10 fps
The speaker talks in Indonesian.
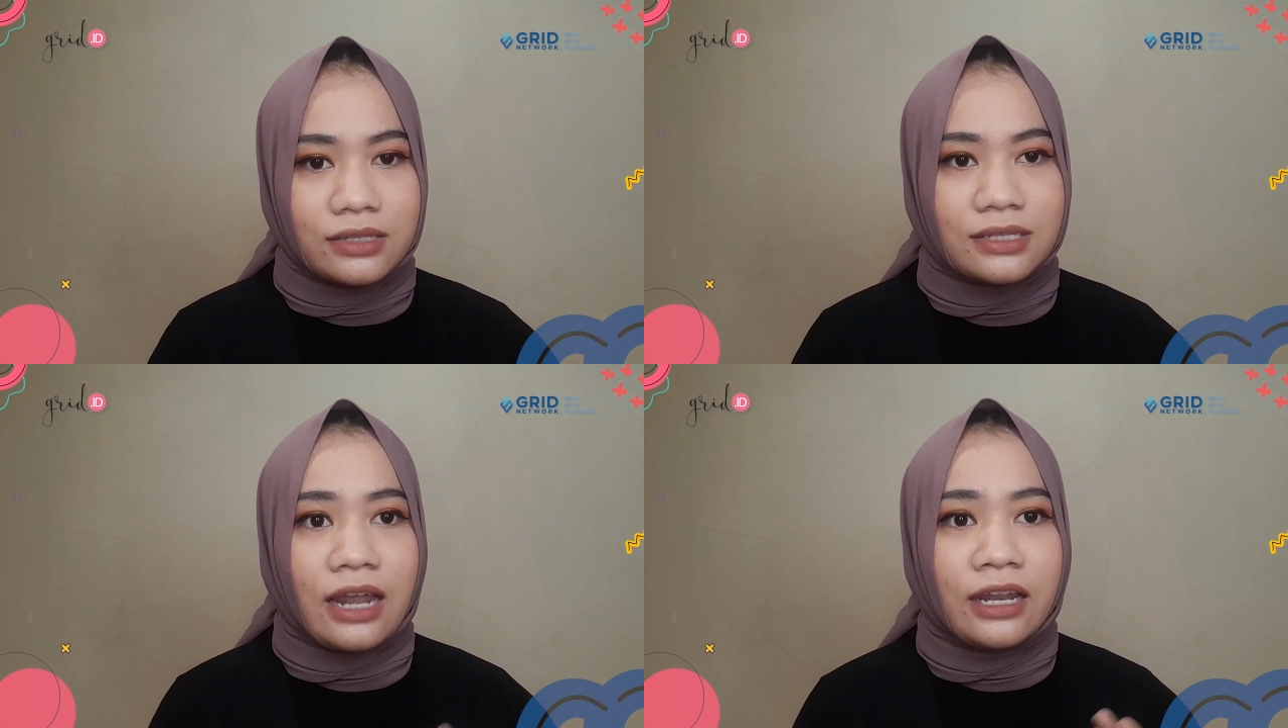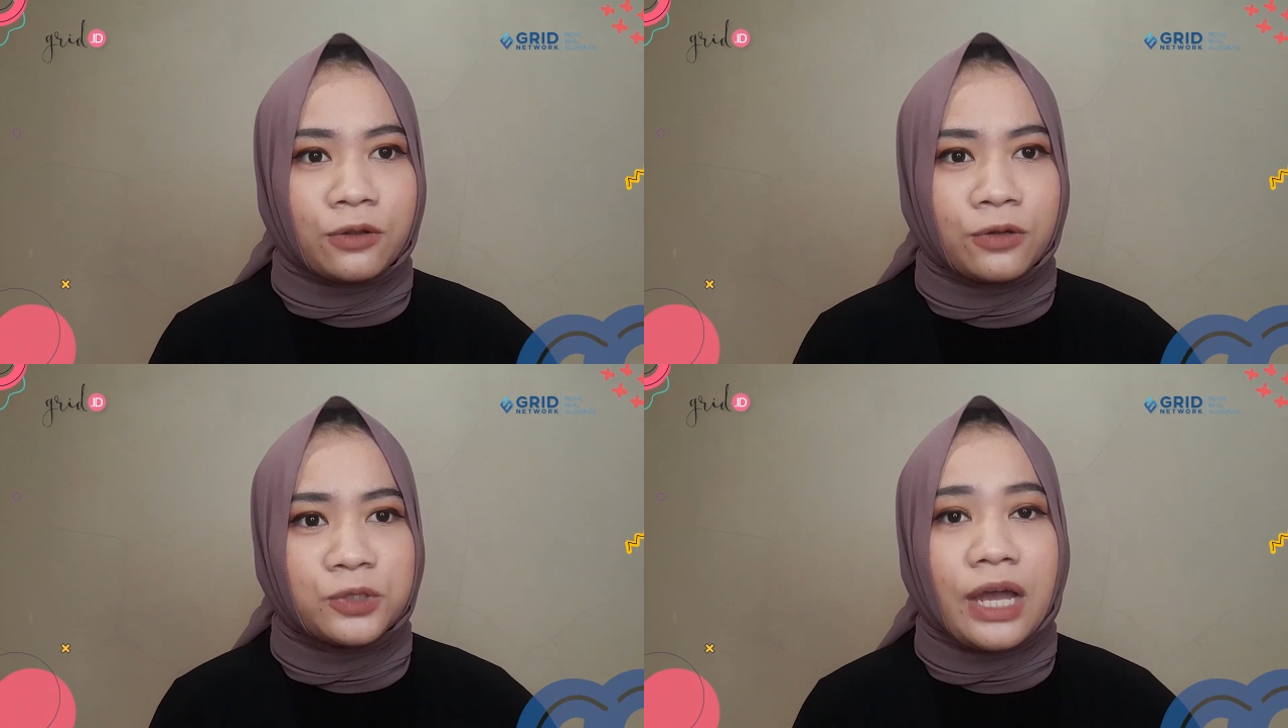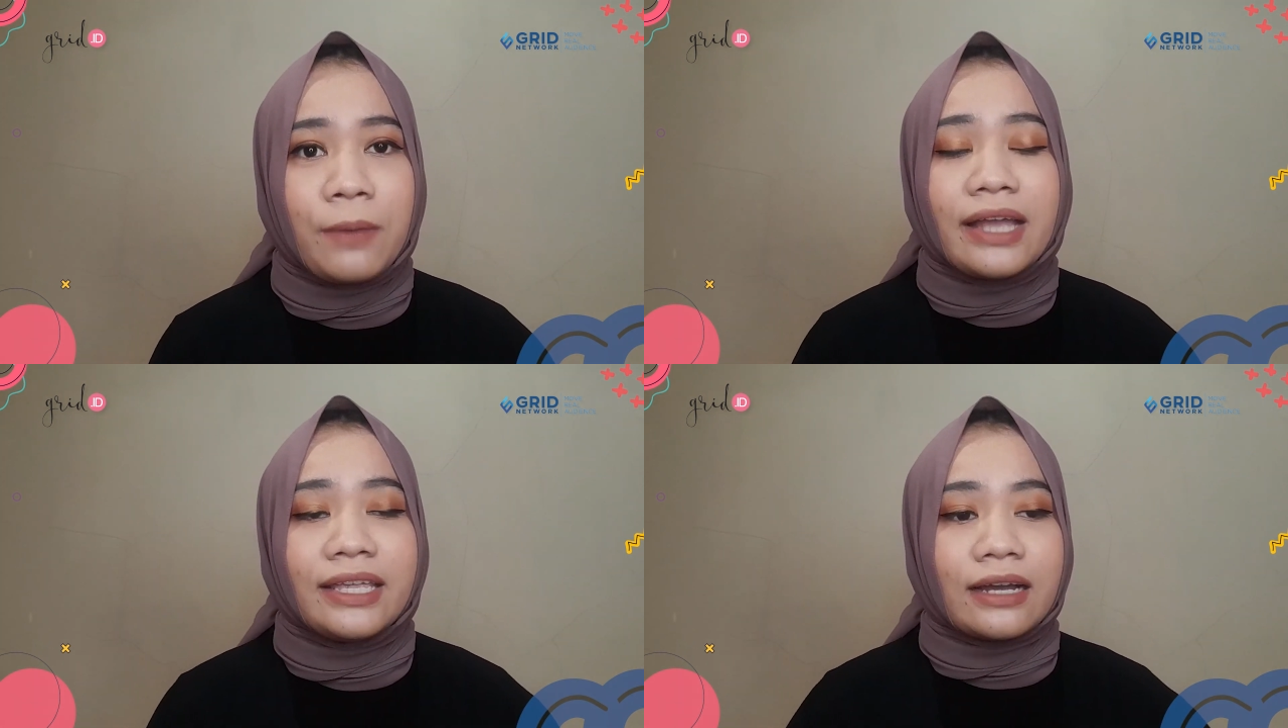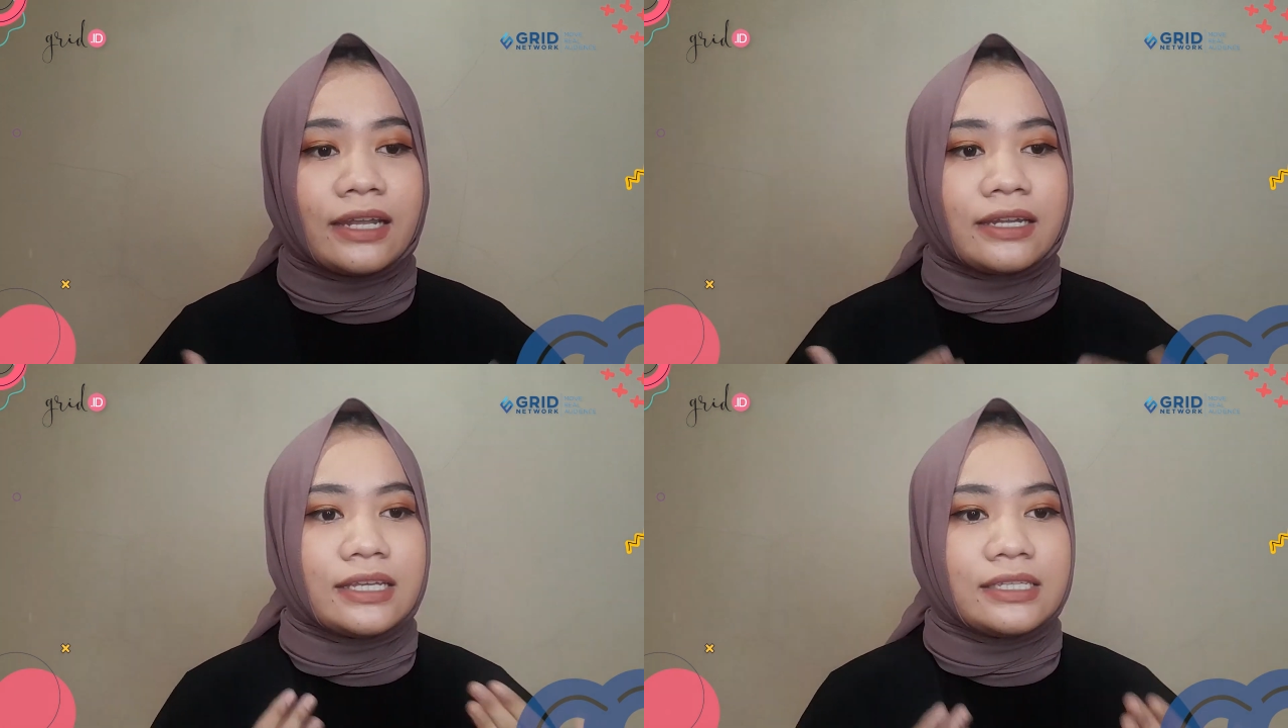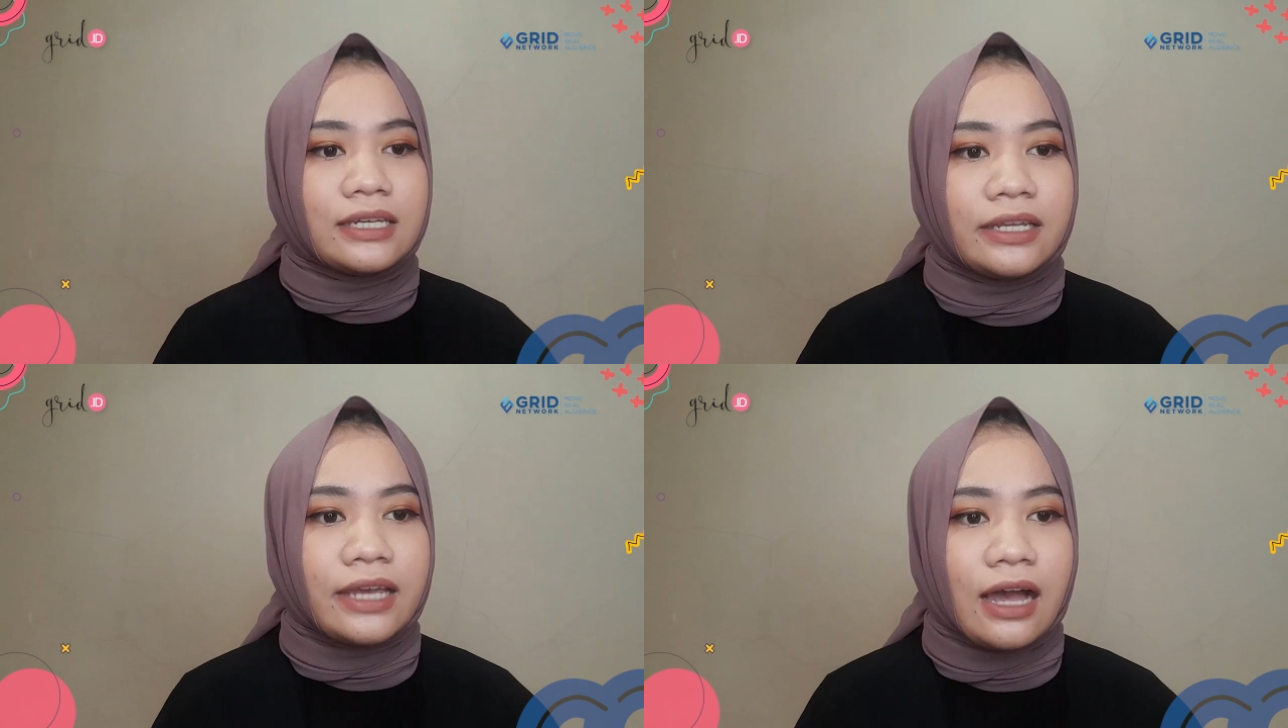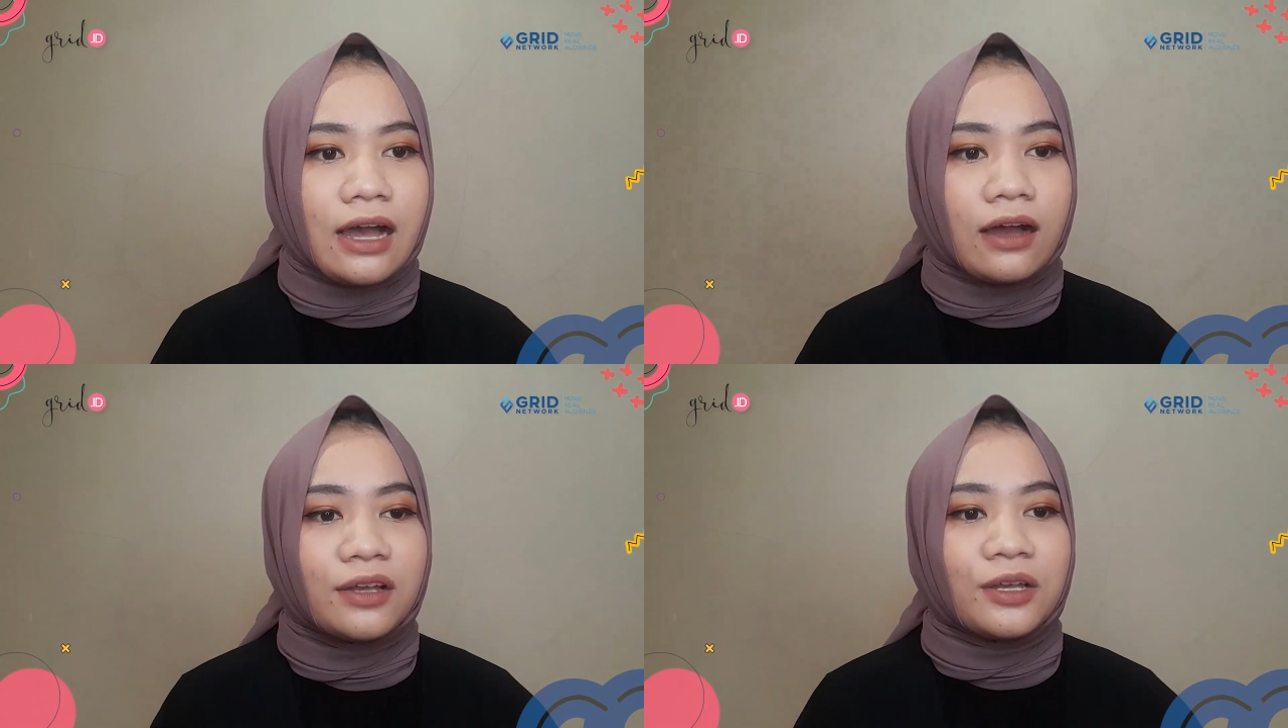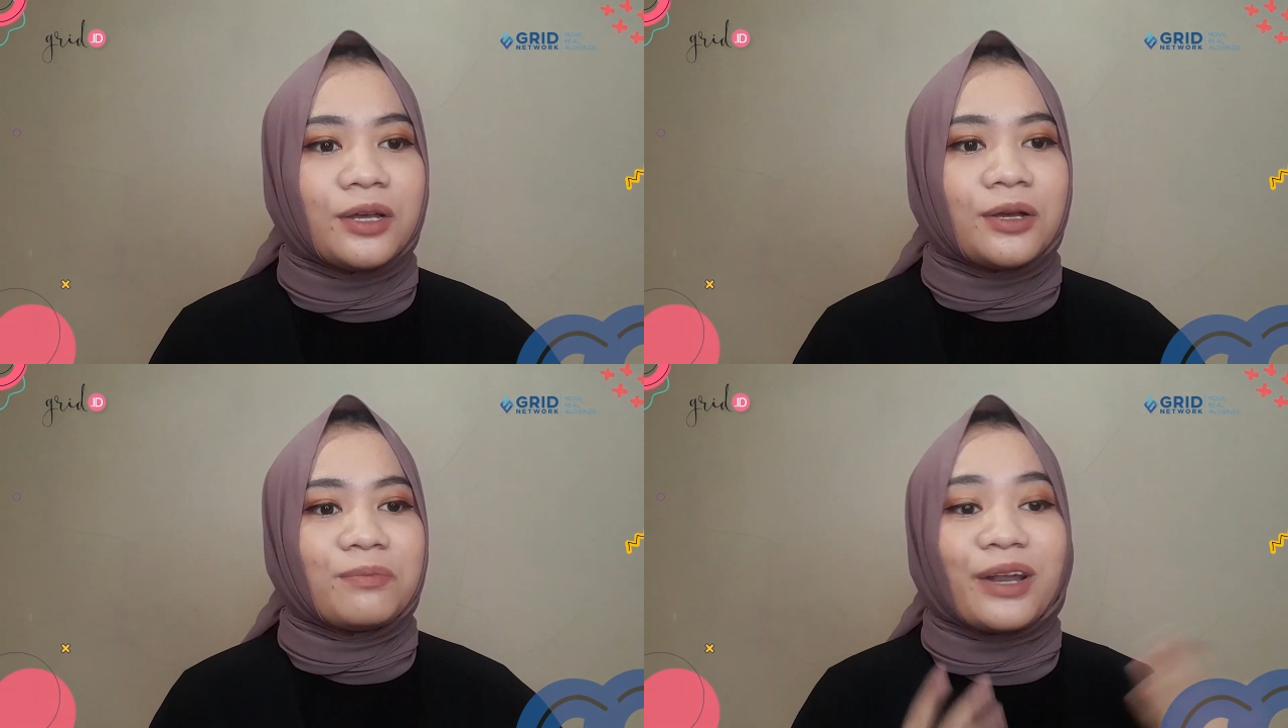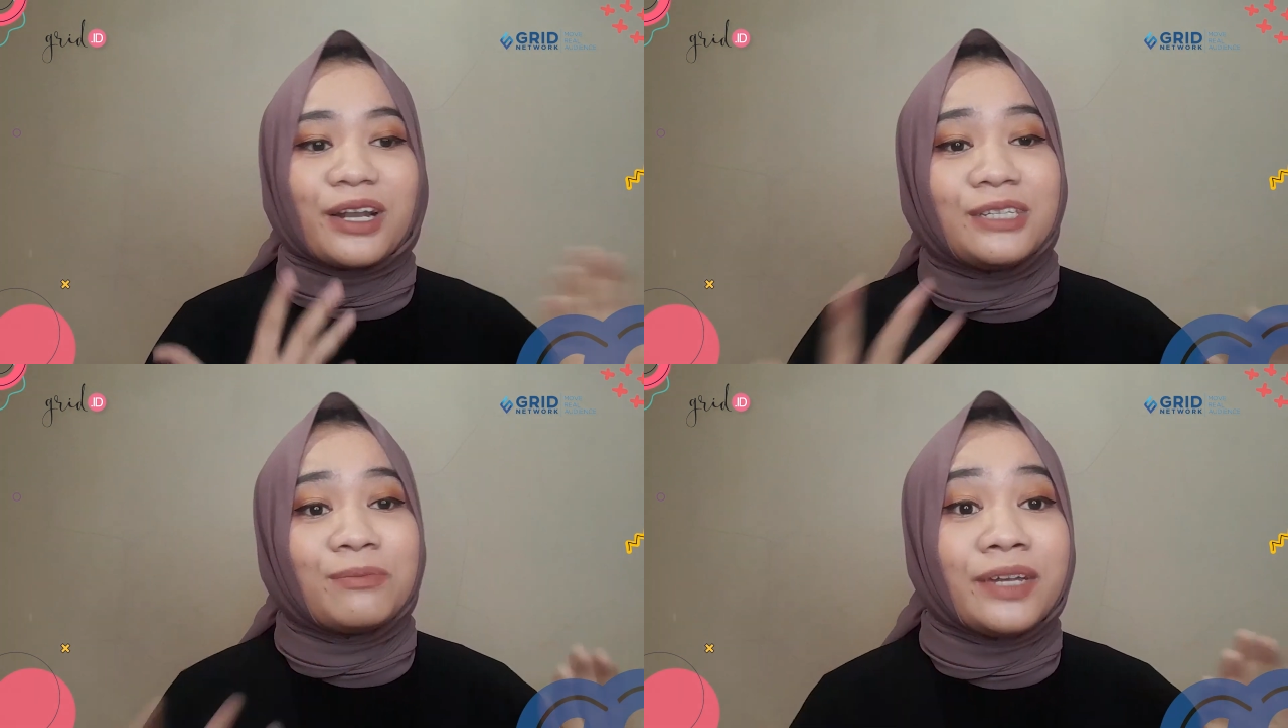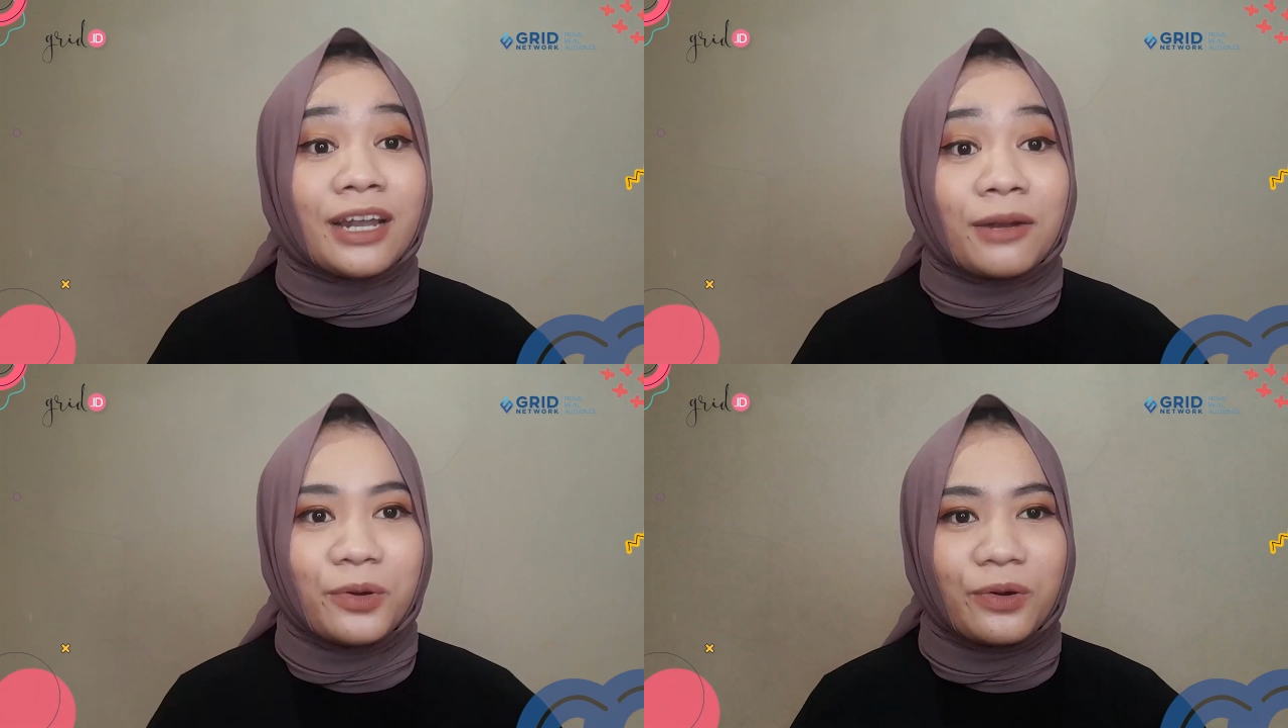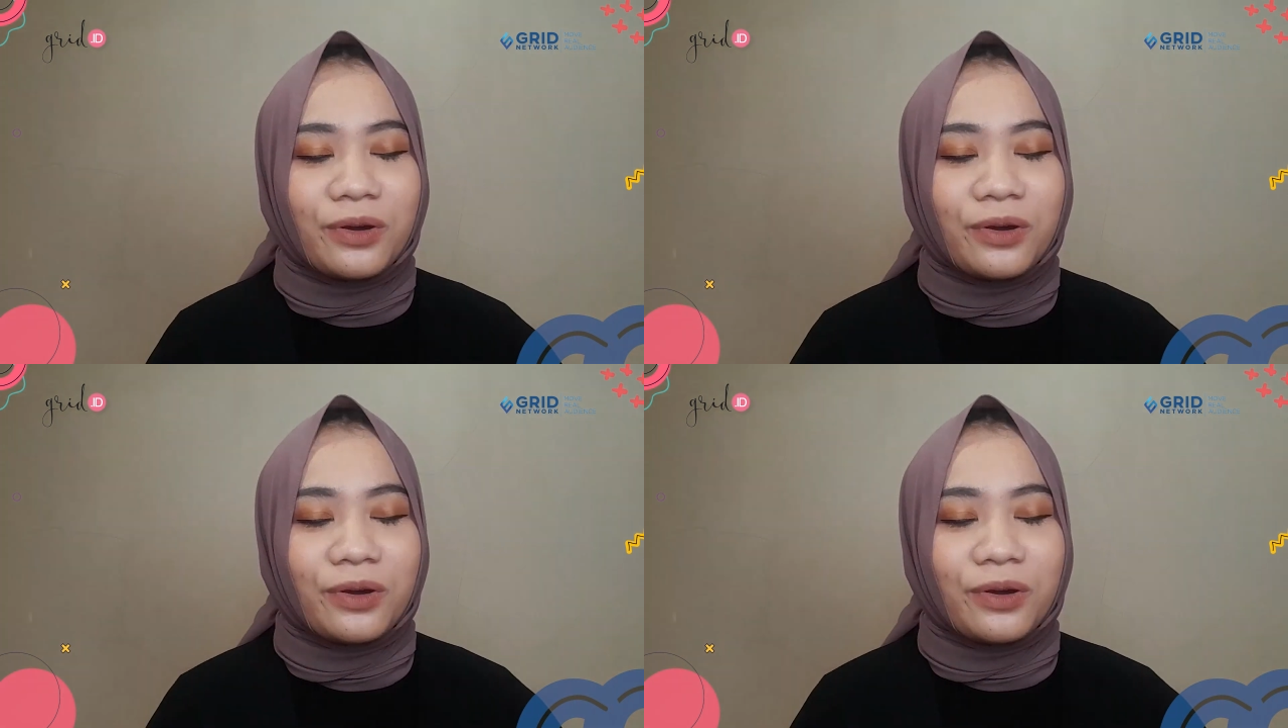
Selain itu juga banyak netizen yang menyerbu